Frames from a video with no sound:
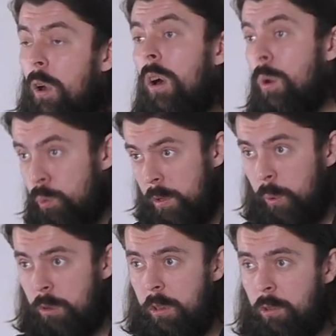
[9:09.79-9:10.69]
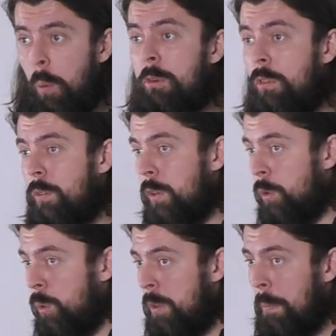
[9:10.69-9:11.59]
А, научное сообщество
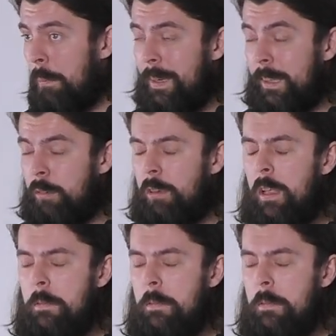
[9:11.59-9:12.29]
до дипломатов.